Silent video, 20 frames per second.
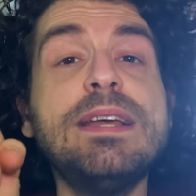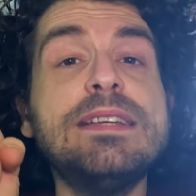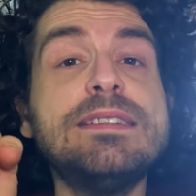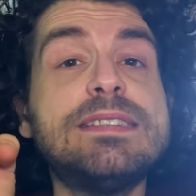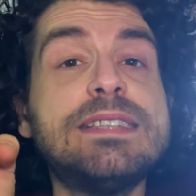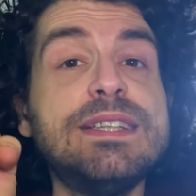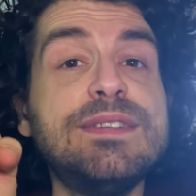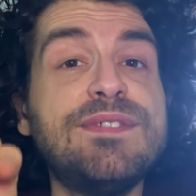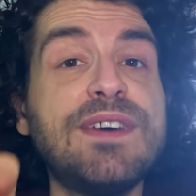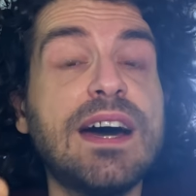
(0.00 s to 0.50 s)

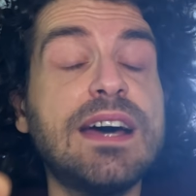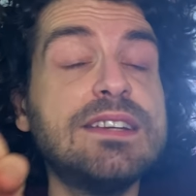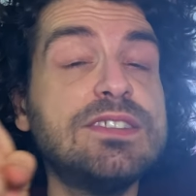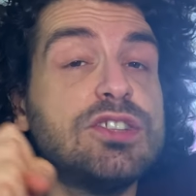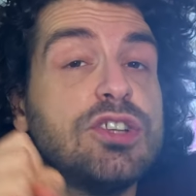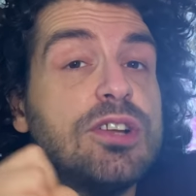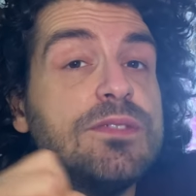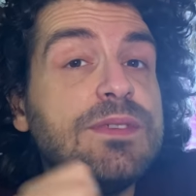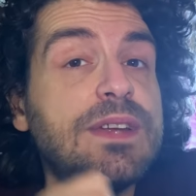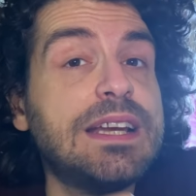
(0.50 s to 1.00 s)
si fa a
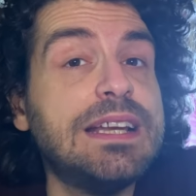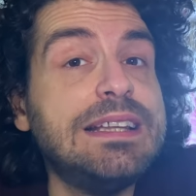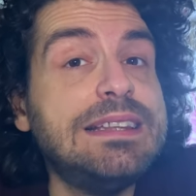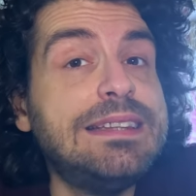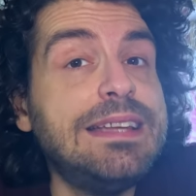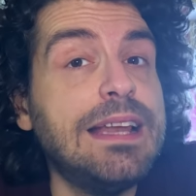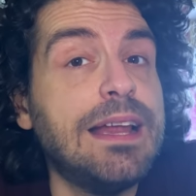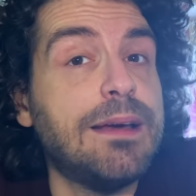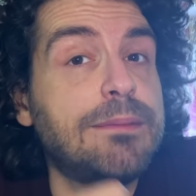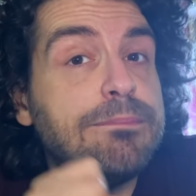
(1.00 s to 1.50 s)
risolvere il
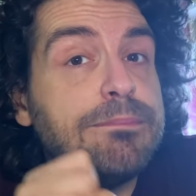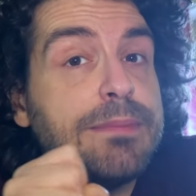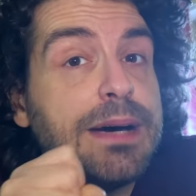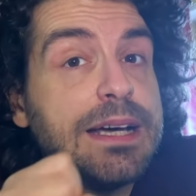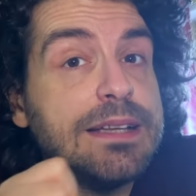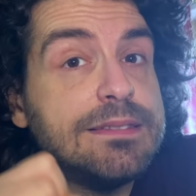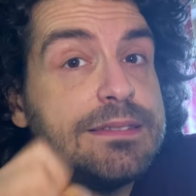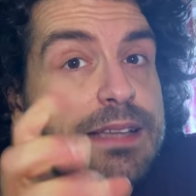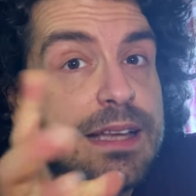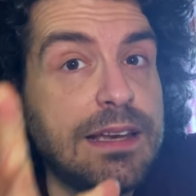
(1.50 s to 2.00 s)

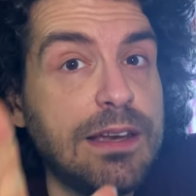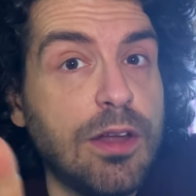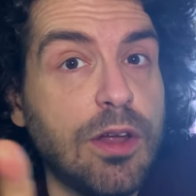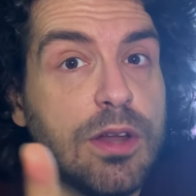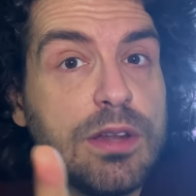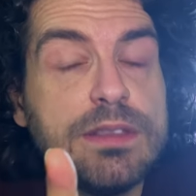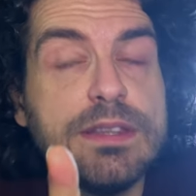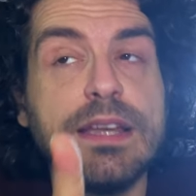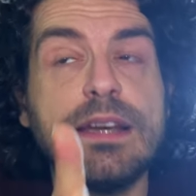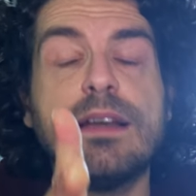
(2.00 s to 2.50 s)
dilemma
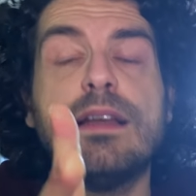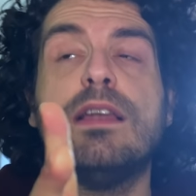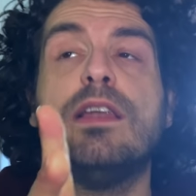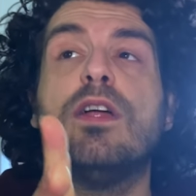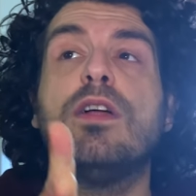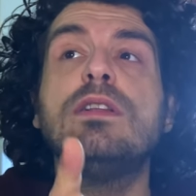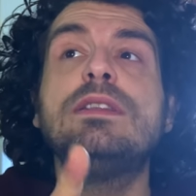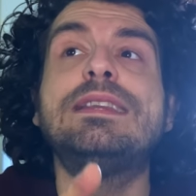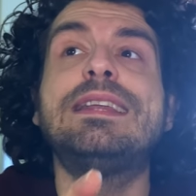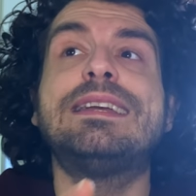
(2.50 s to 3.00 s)
dell'holder?
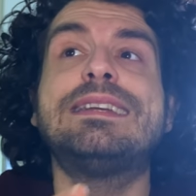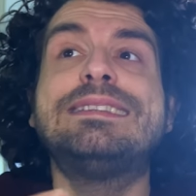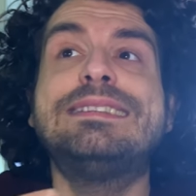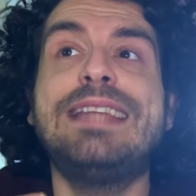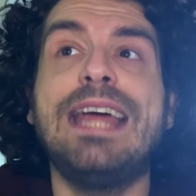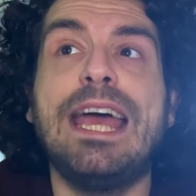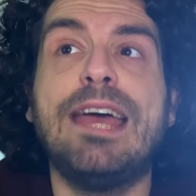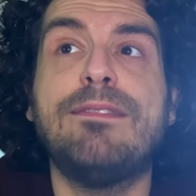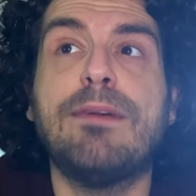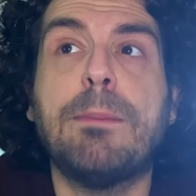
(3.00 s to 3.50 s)
L'holder
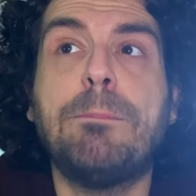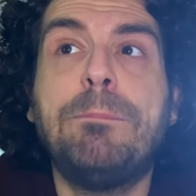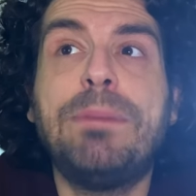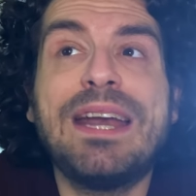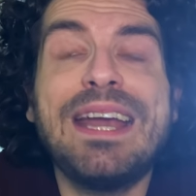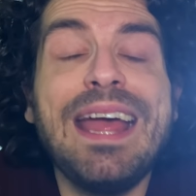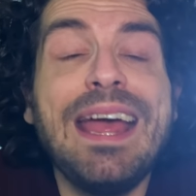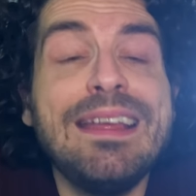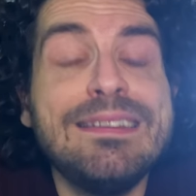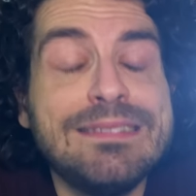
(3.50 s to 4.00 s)
deve
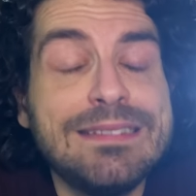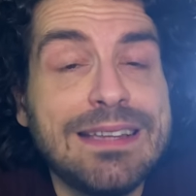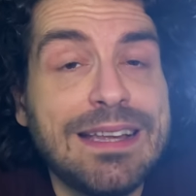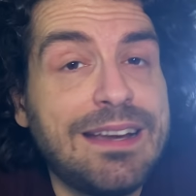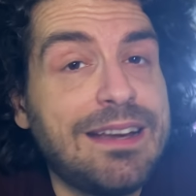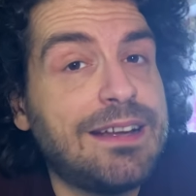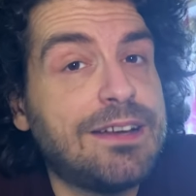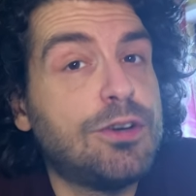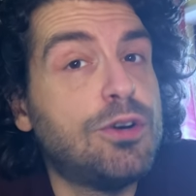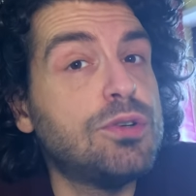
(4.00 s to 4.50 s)

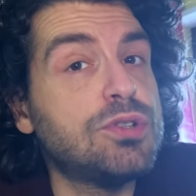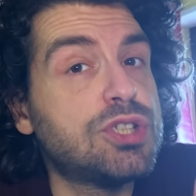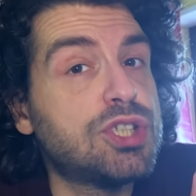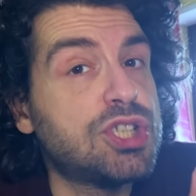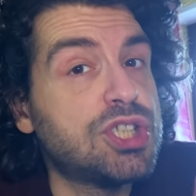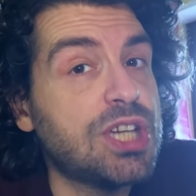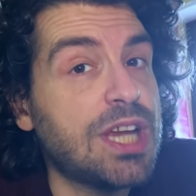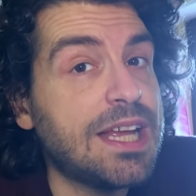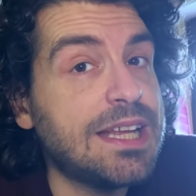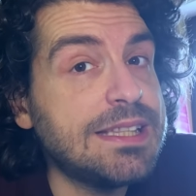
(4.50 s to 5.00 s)
prendere
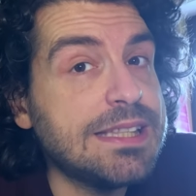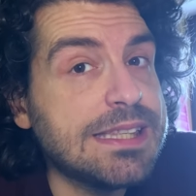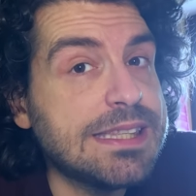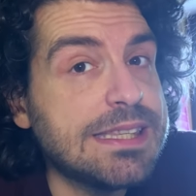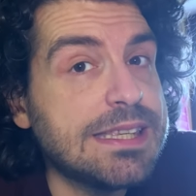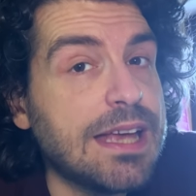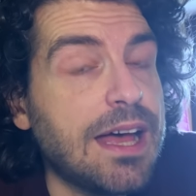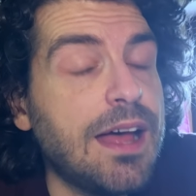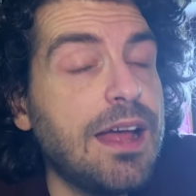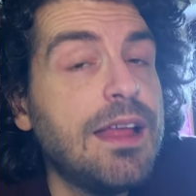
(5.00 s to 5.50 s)

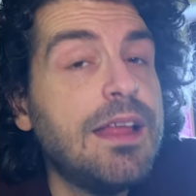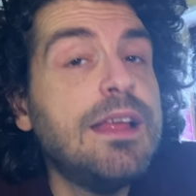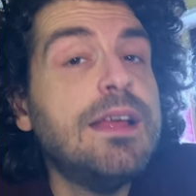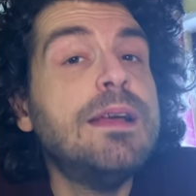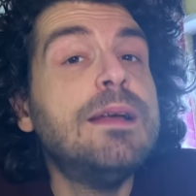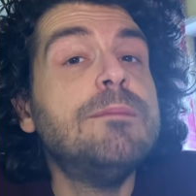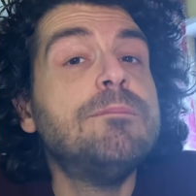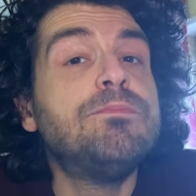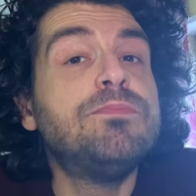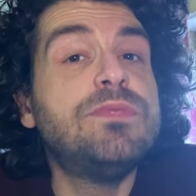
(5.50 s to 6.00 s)
coscienza
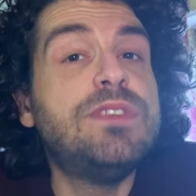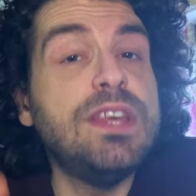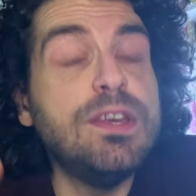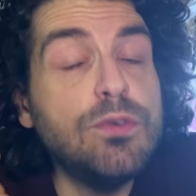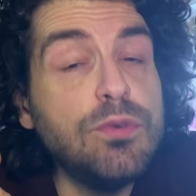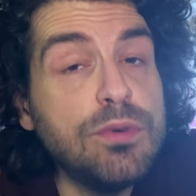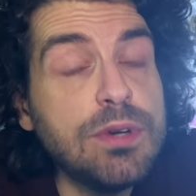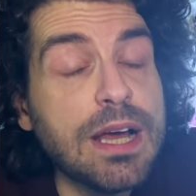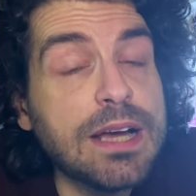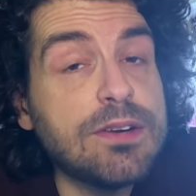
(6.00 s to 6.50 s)
di
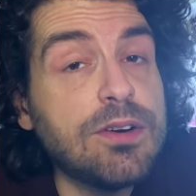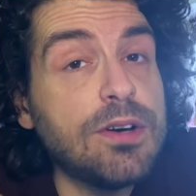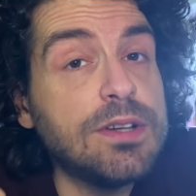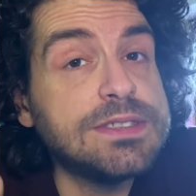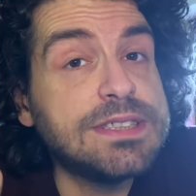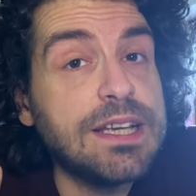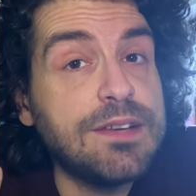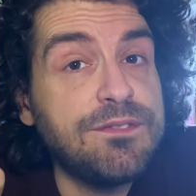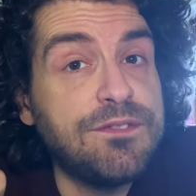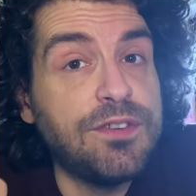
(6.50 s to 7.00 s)
una
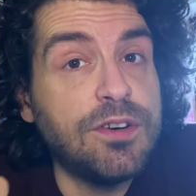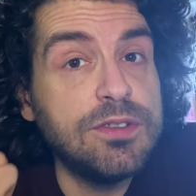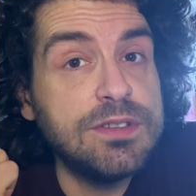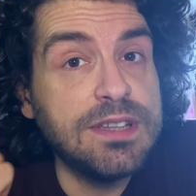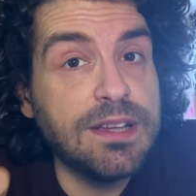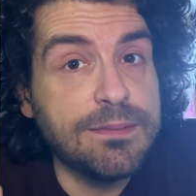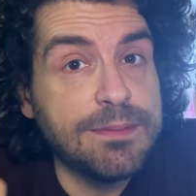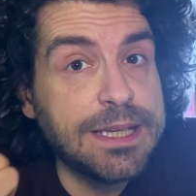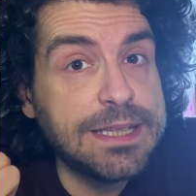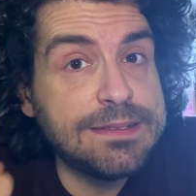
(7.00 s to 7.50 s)
cosa
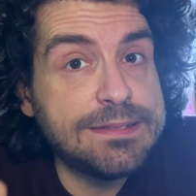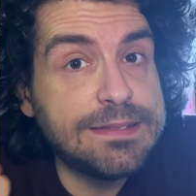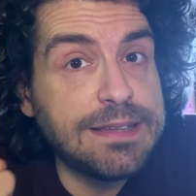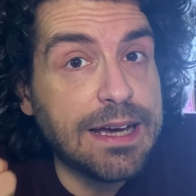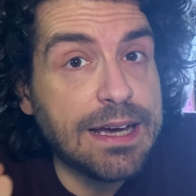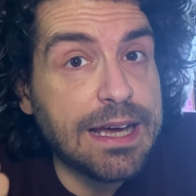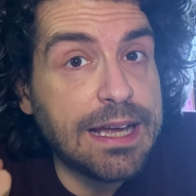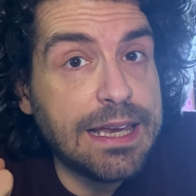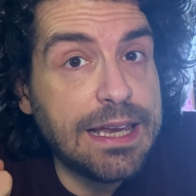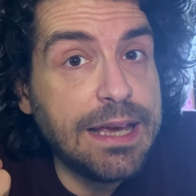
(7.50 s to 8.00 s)

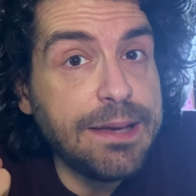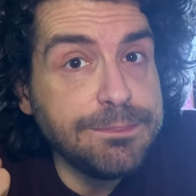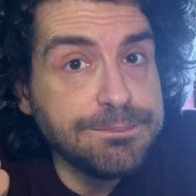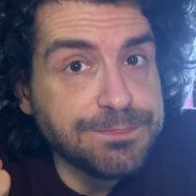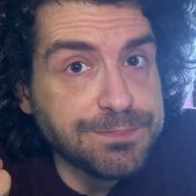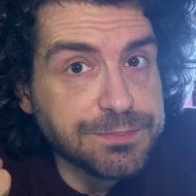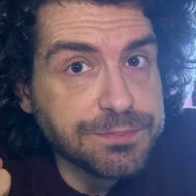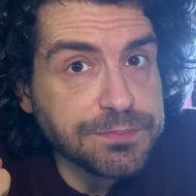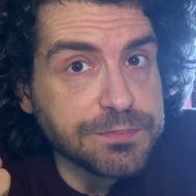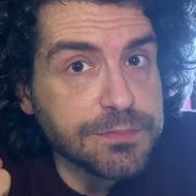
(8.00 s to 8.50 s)

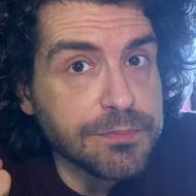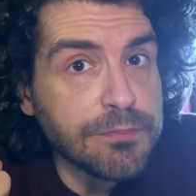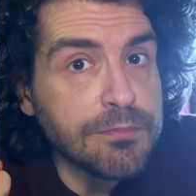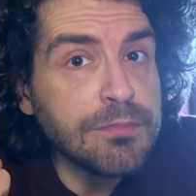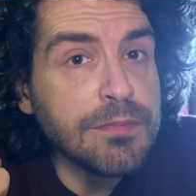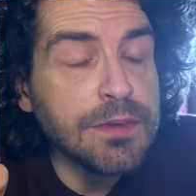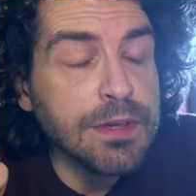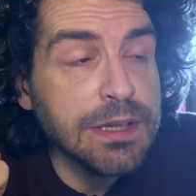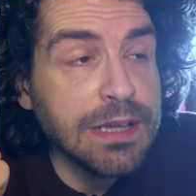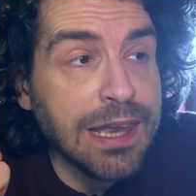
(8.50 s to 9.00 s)
fondamentale
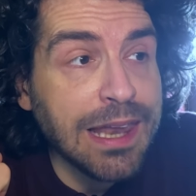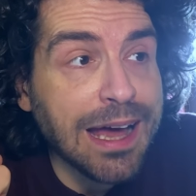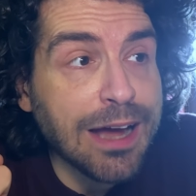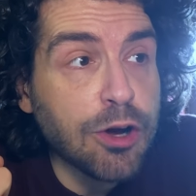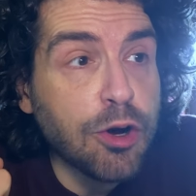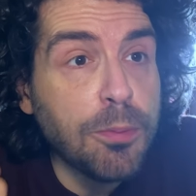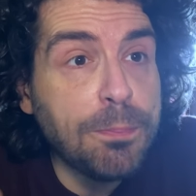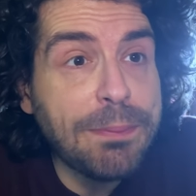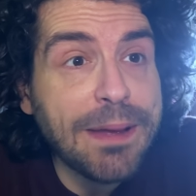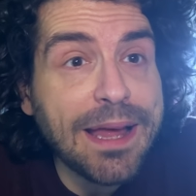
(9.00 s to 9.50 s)
la
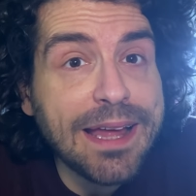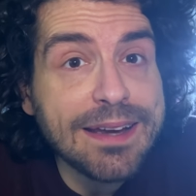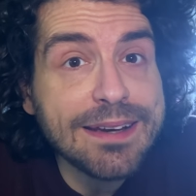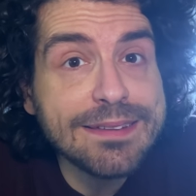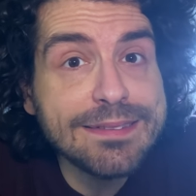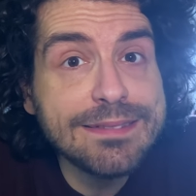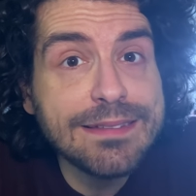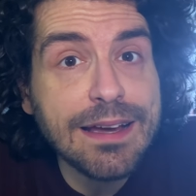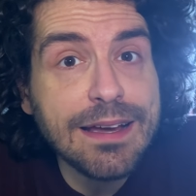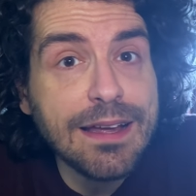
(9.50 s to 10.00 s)

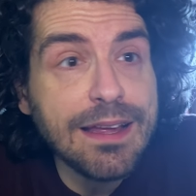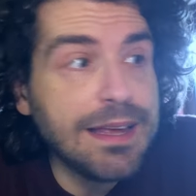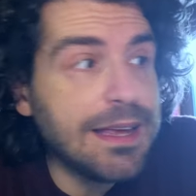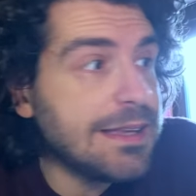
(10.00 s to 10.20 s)
coperta è